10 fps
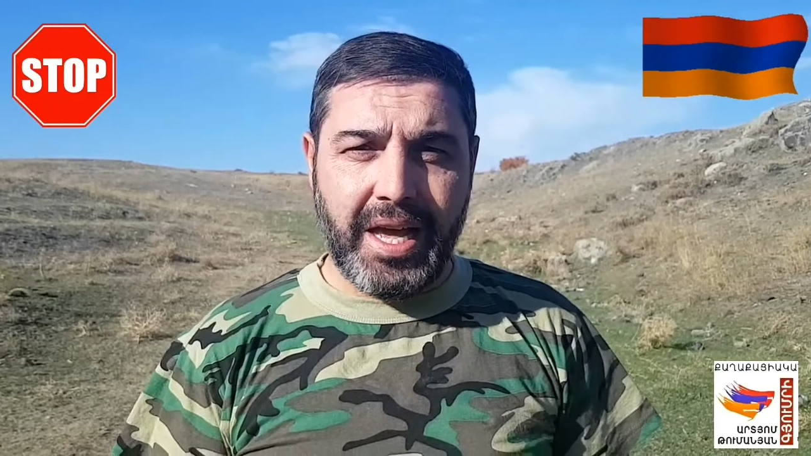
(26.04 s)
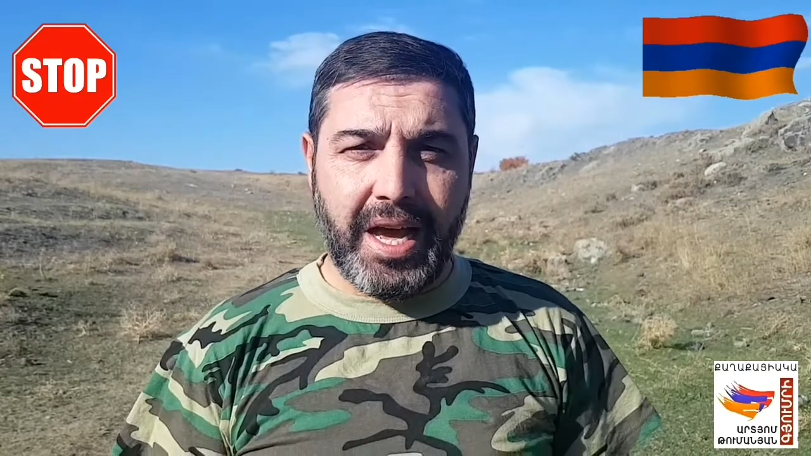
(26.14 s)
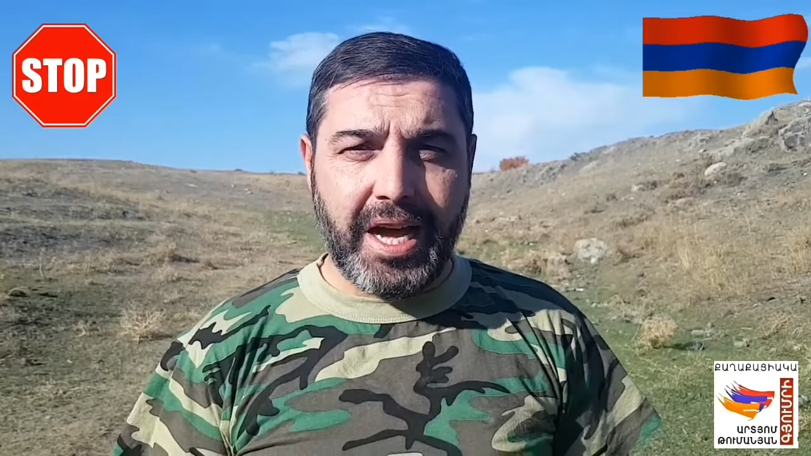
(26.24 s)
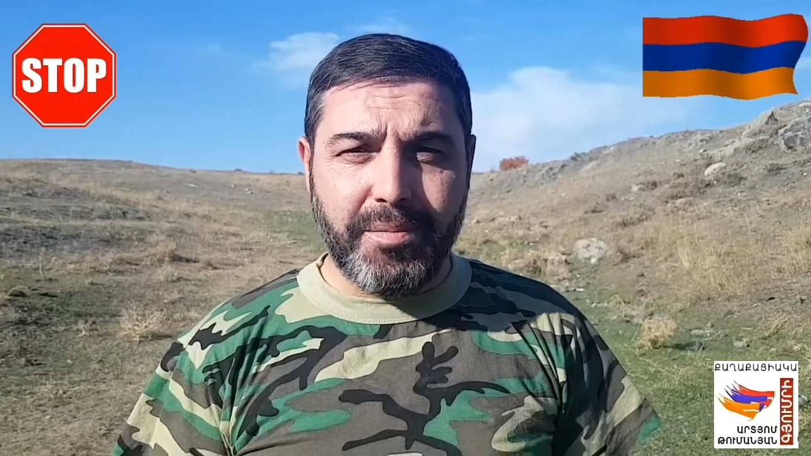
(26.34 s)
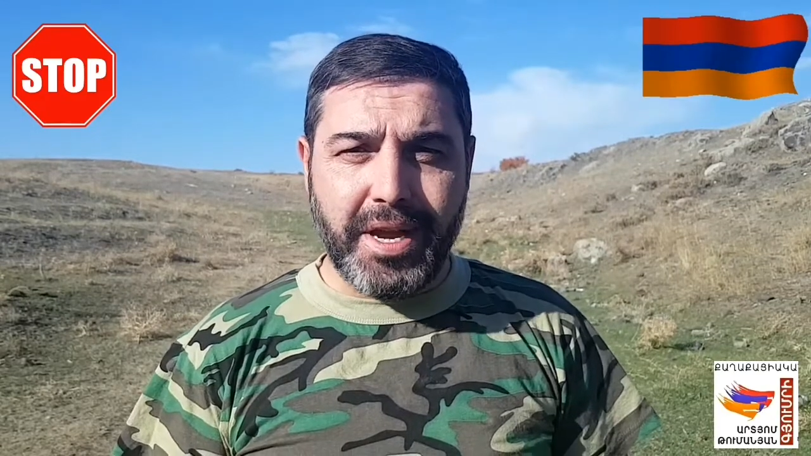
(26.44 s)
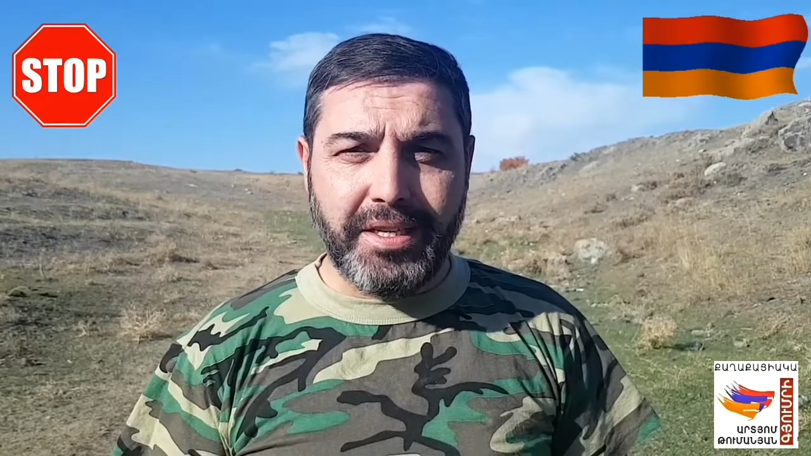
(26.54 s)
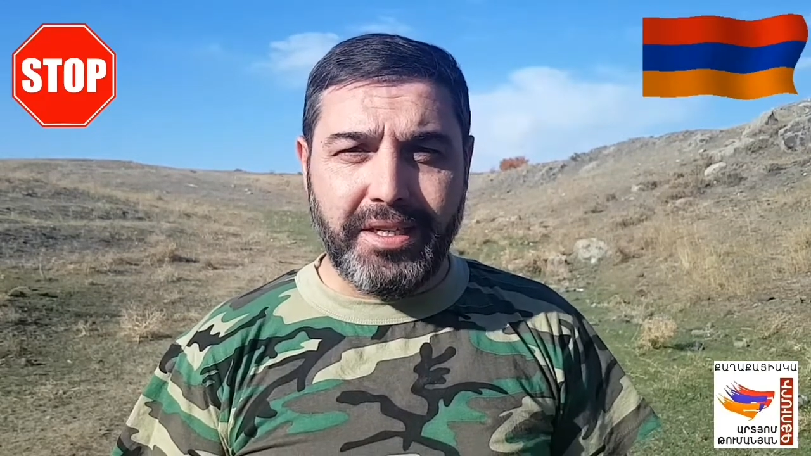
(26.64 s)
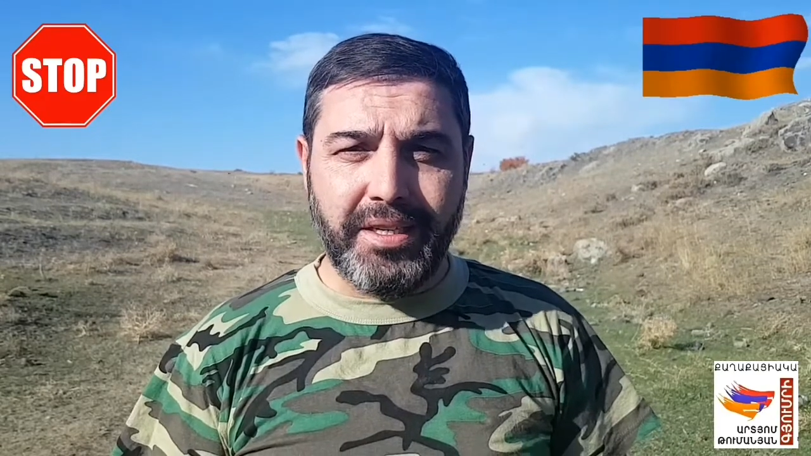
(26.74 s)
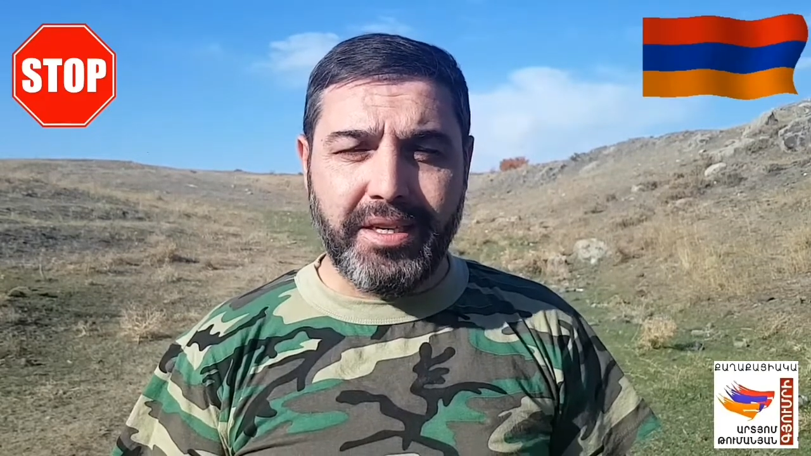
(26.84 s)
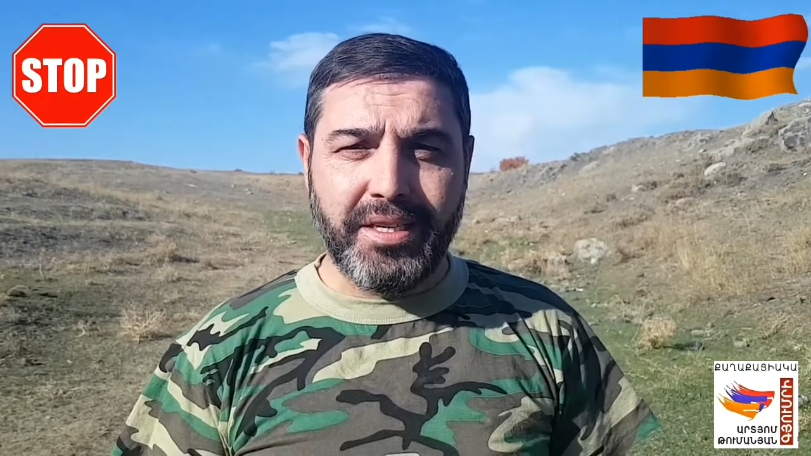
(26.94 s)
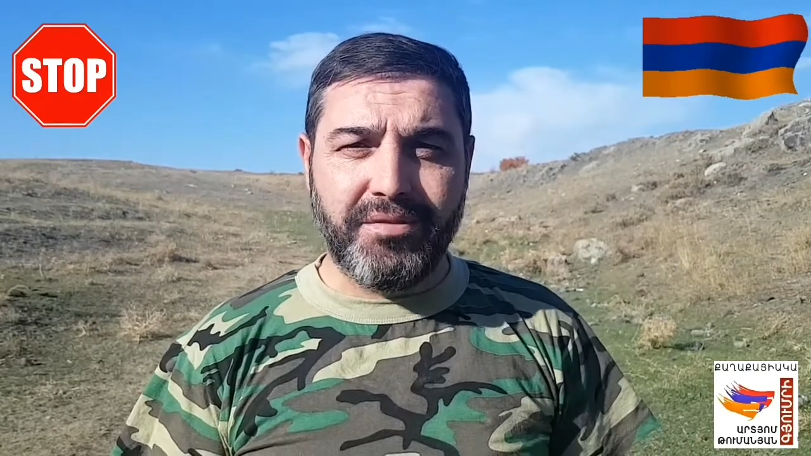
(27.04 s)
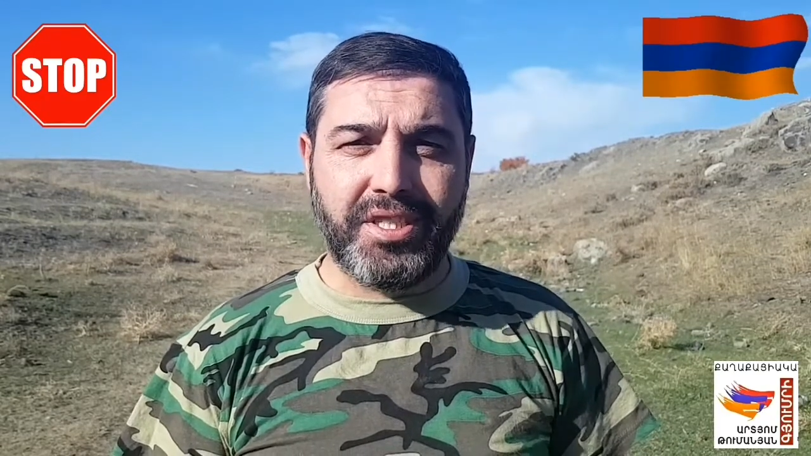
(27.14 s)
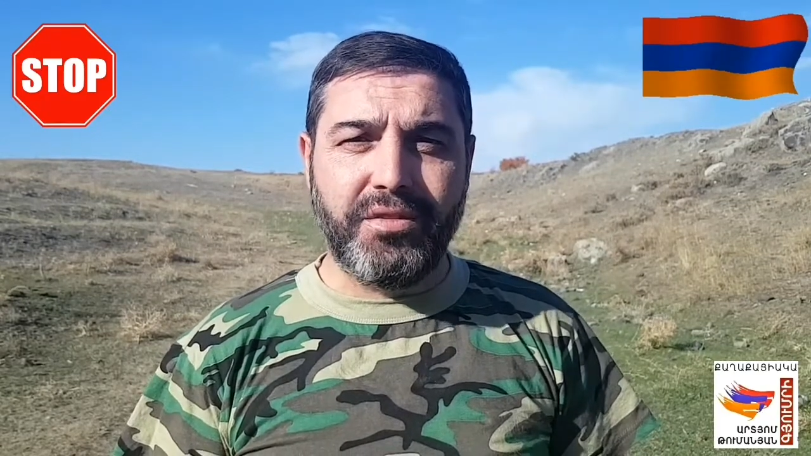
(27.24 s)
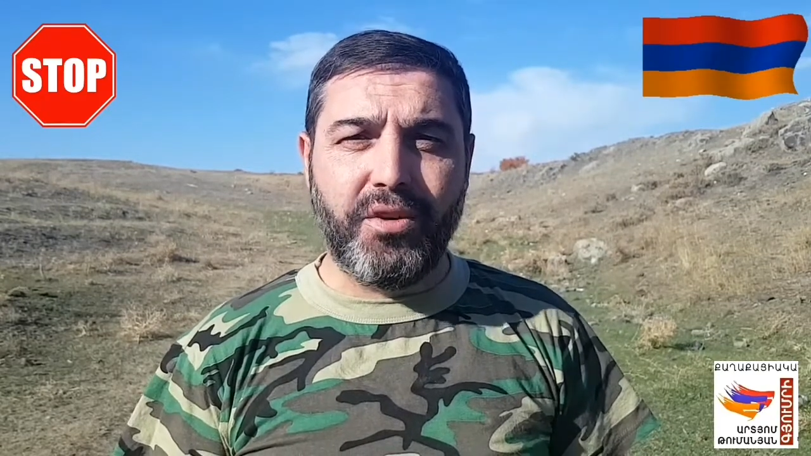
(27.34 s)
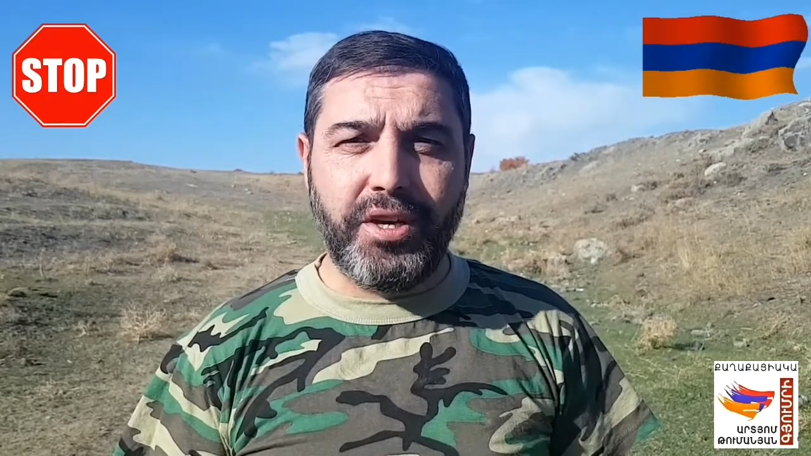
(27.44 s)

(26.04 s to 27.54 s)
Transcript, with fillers: Армяне всего